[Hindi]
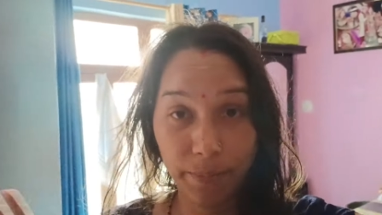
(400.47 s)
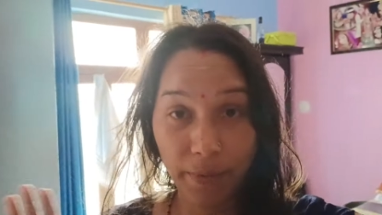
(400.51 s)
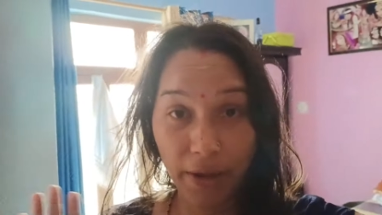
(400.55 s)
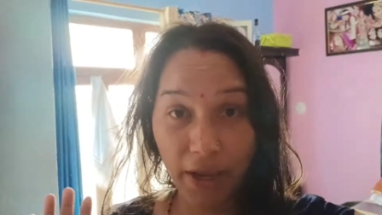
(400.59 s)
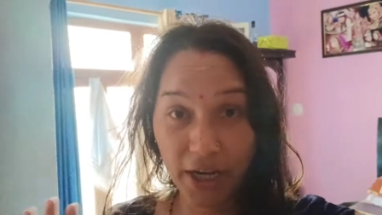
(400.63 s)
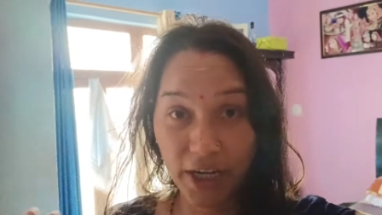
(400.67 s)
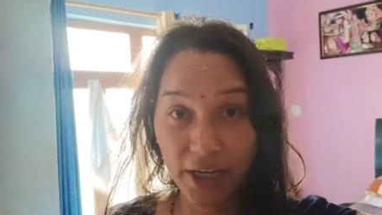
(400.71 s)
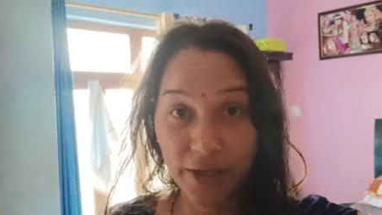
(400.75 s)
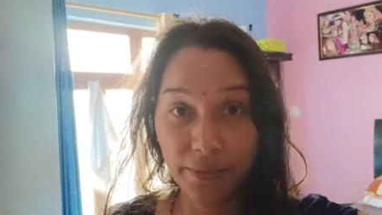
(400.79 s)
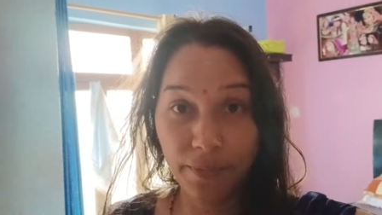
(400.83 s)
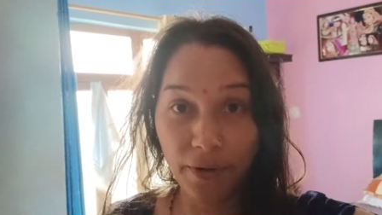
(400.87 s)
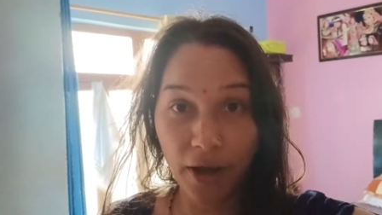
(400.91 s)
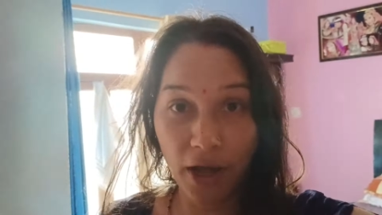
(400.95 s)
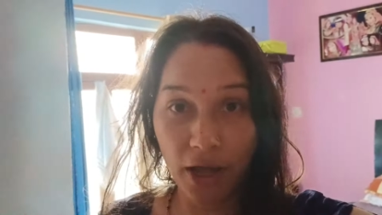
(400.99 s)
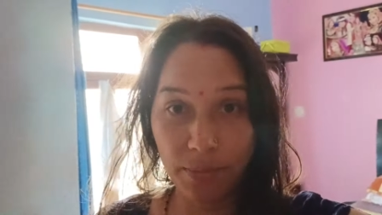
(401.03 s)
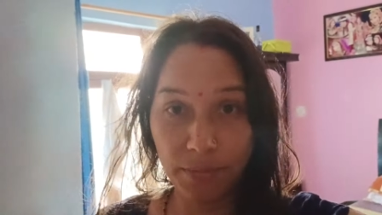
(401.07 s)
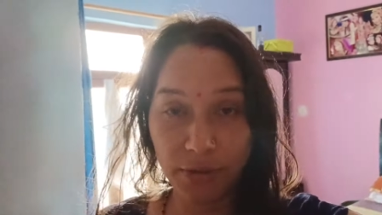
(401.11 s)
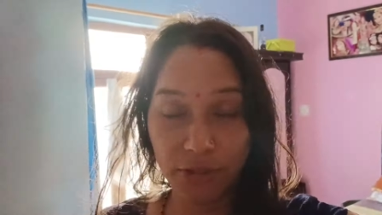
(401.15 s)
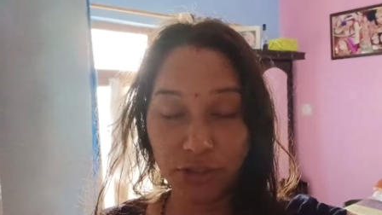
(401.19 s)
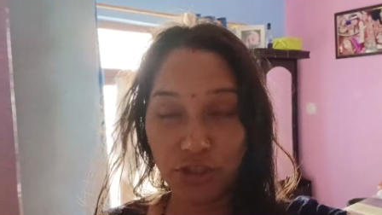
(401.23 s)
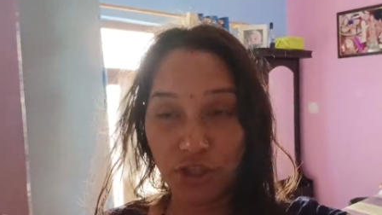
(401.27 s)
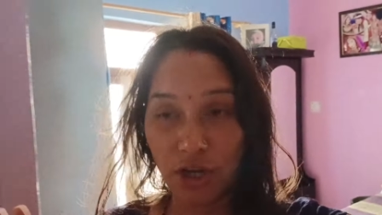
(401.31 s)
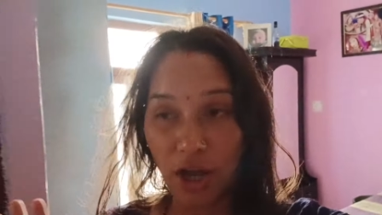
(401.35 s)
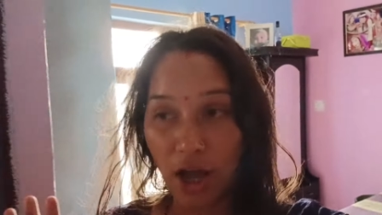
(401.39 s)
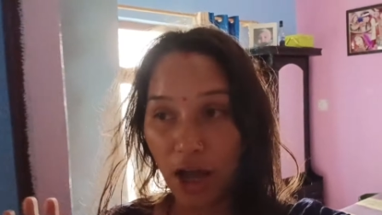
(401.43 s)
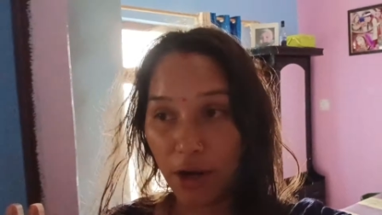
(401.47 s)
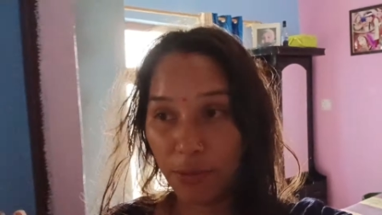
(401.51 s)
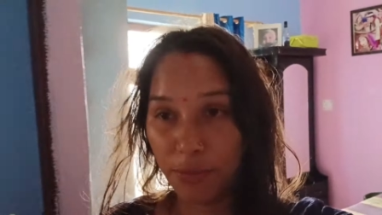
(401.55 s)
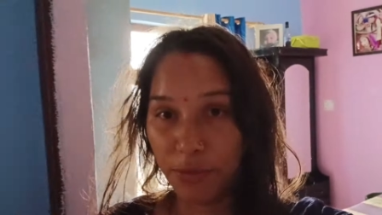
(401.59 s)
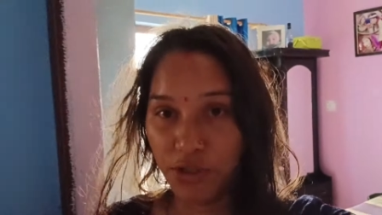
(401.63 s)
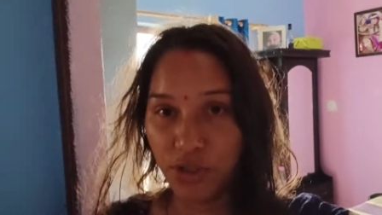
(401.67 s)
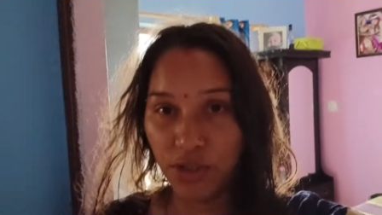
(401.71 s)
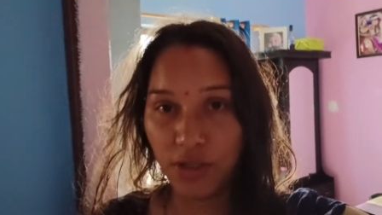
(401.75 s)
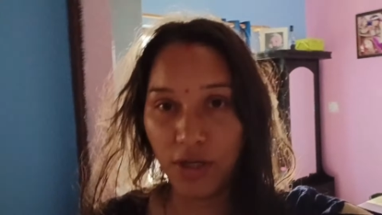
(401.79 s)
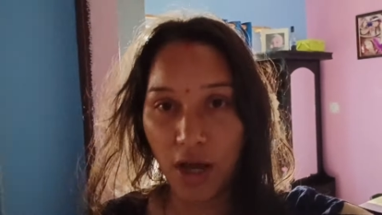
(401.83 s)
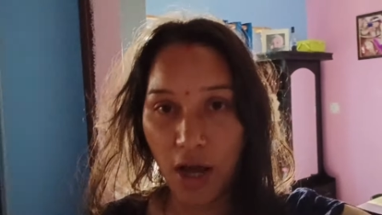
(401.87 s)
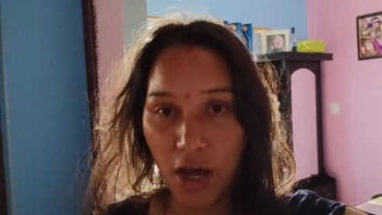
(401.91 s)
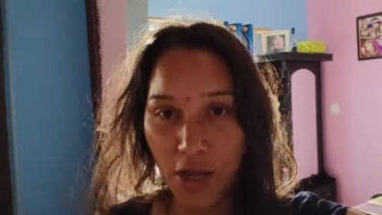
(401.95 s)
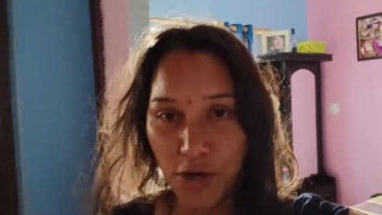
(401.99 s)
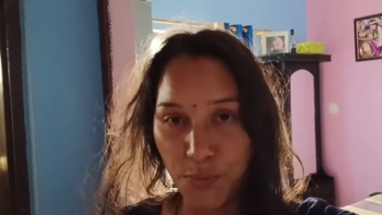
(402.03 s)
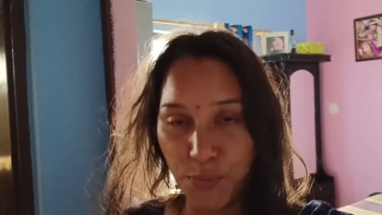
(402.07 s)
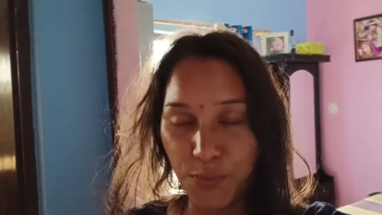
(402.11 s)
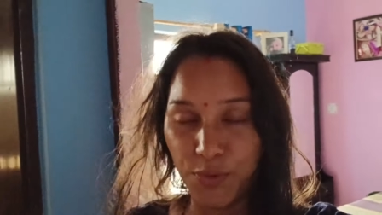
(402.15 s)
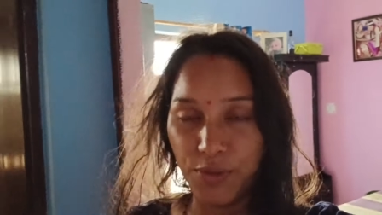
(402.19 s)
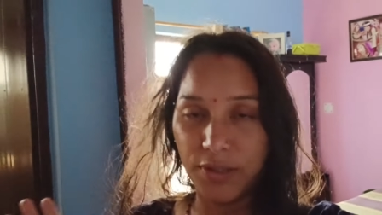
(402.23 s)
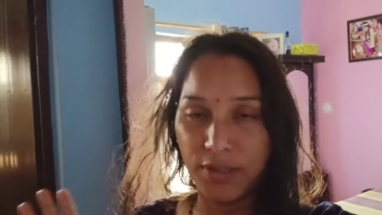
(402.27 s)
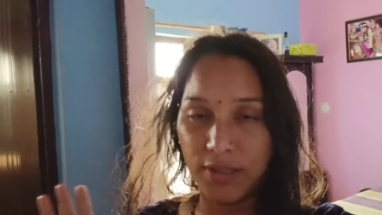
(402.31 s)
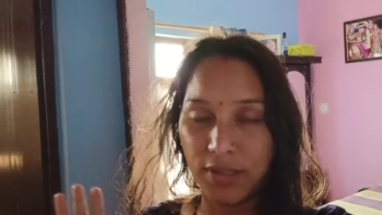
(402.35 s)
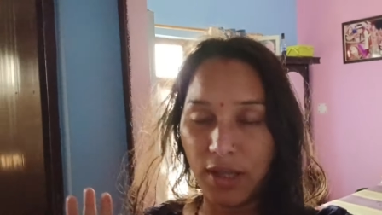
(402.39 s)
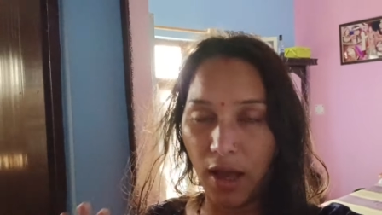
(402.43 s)
पहली बार मैं चार बजे नहा रही
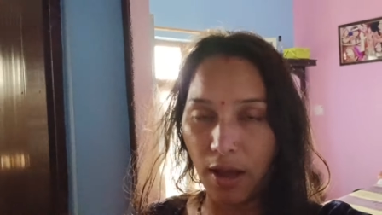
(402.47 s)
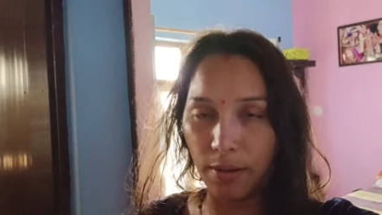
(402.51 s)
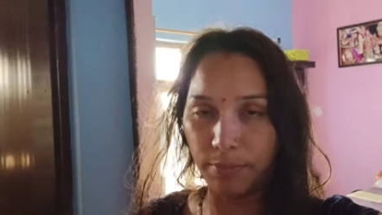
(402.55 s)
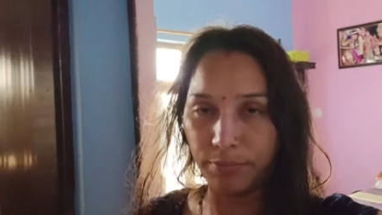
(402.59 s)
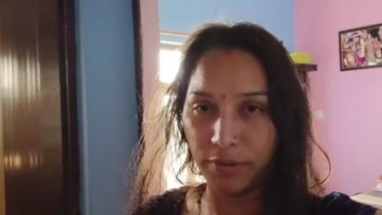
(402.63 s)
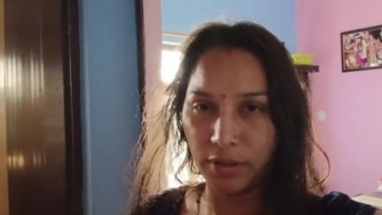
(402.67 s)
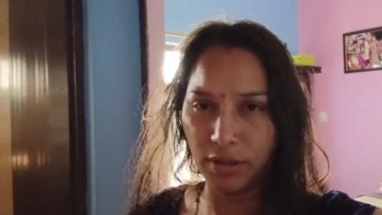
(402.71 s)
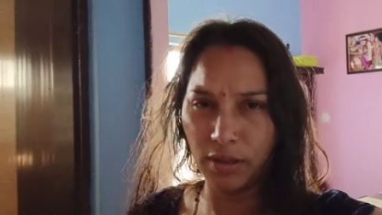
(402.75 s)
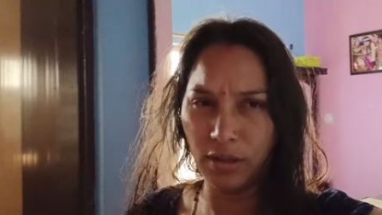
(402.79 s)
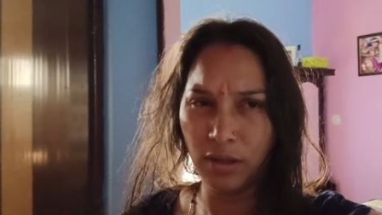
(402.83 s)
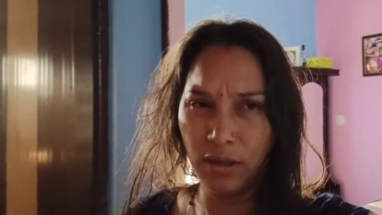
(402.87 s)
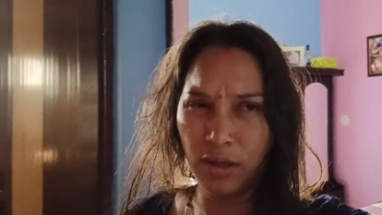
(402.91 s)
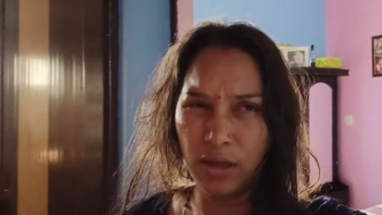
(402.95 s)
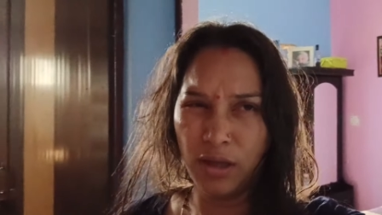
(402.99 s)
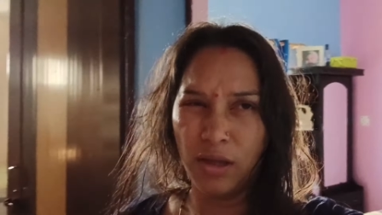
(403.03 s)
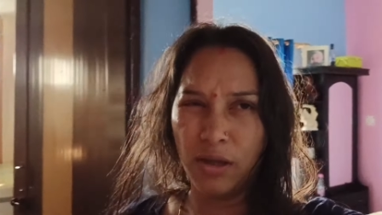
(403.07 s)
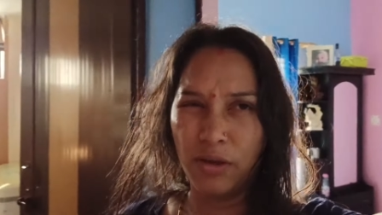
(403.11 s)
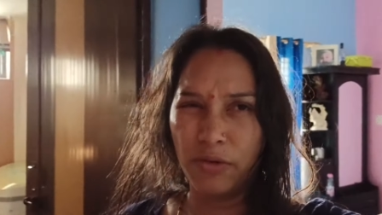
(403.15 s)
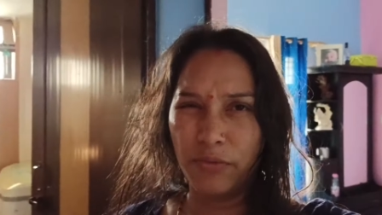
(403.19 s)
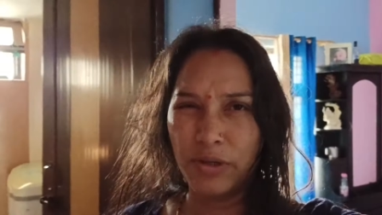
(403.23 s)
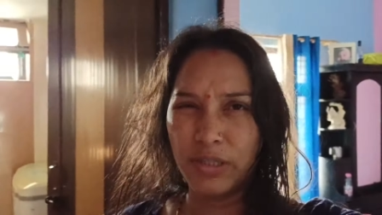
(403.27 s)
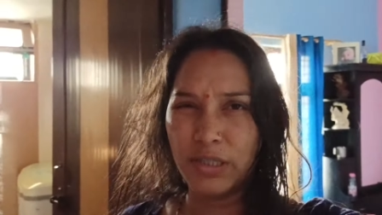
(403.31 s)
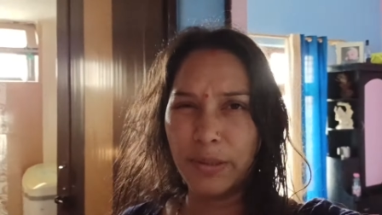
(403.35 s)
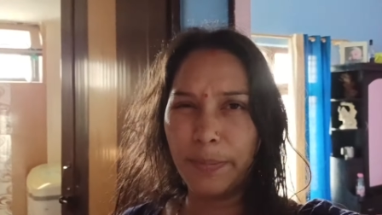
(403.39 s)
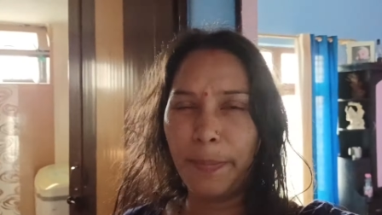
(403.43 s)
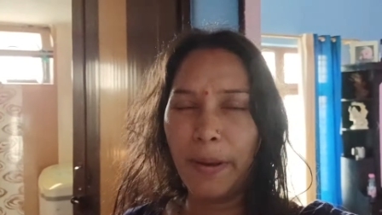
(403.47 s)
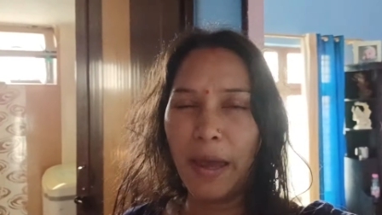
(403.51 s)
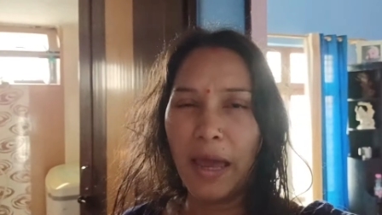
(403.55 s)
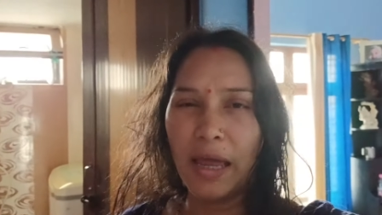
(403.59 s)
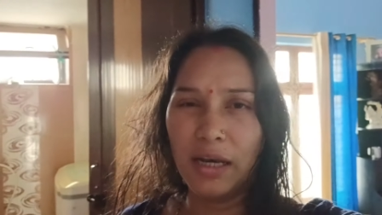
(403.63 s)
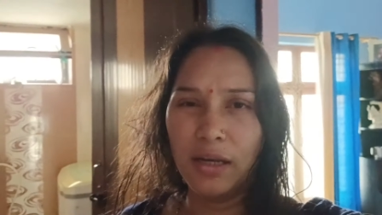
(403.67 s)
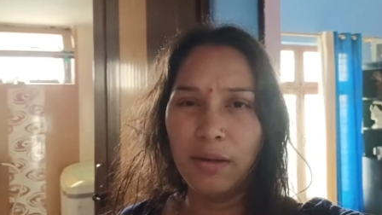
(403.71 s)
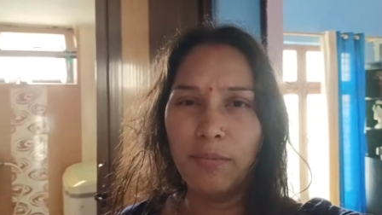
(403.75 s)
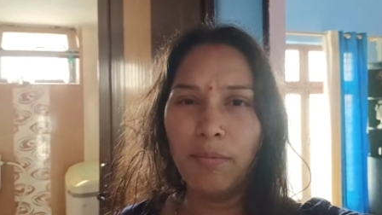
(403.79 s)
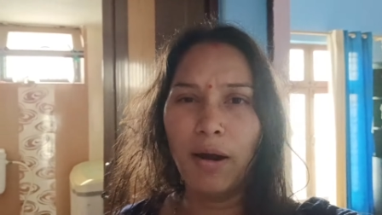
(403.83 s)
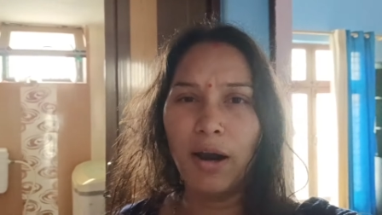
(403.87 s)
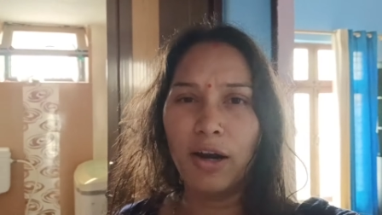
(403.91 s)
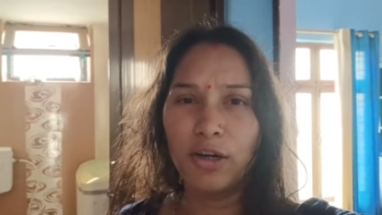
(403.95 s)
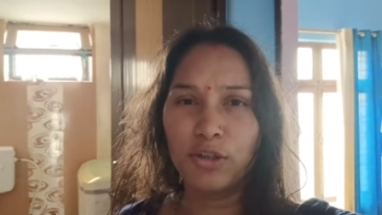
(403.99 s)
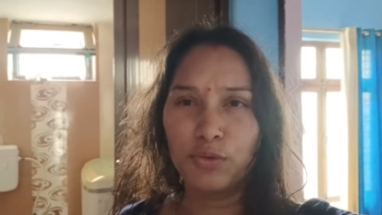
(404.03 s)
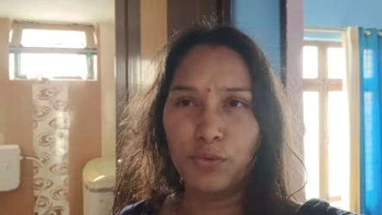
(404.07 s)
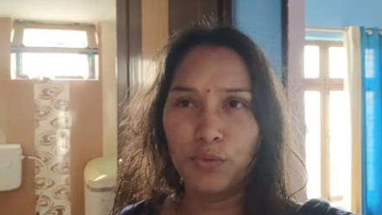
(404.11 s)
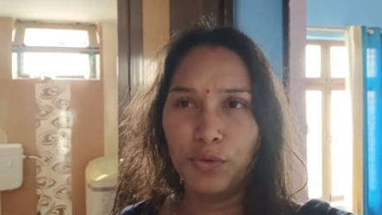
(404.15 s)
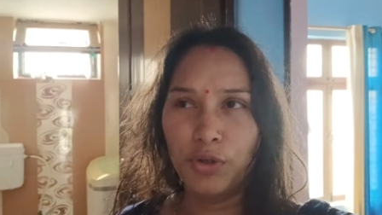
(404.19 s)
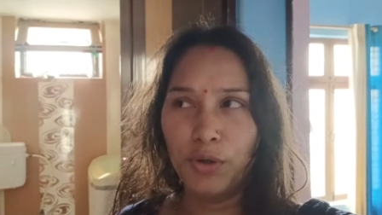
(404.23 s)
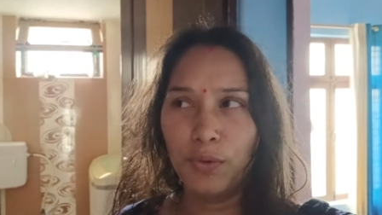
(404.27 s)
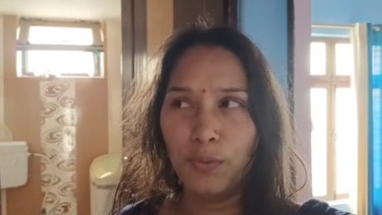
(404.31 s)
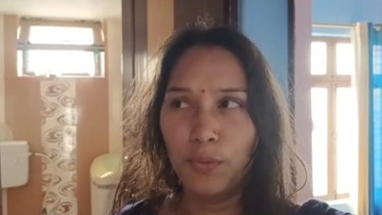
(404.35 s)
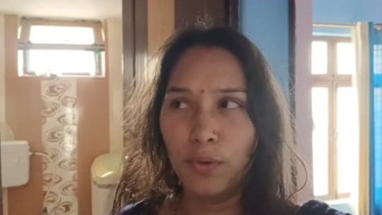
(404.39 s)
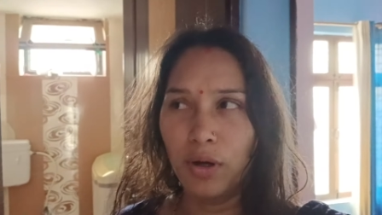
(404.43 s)
हूँगी शाम के वैसे पहली बार
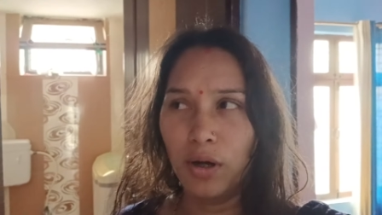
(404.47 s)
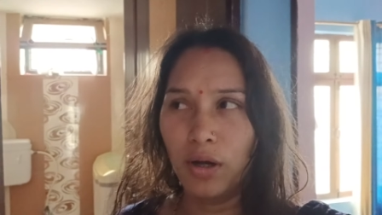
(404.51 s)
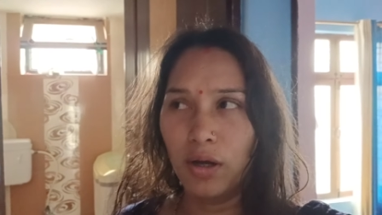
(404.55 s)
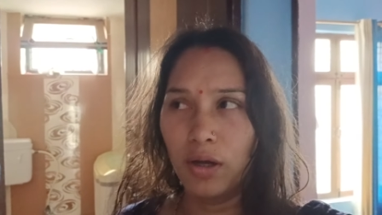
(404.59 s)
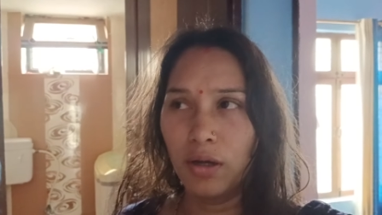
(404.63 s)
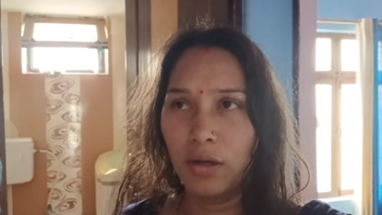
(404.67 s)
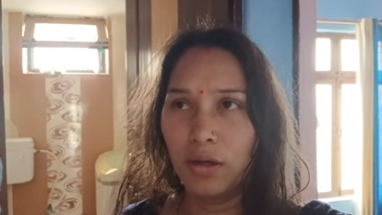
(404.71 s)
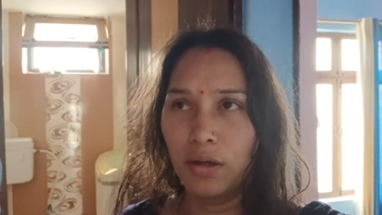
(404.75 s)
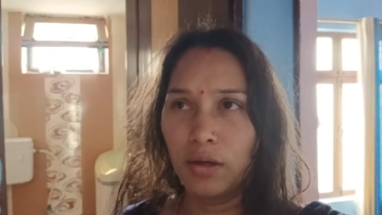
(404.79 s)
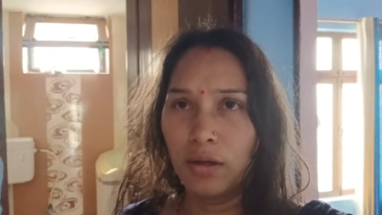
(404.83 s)
तो नहीं होगा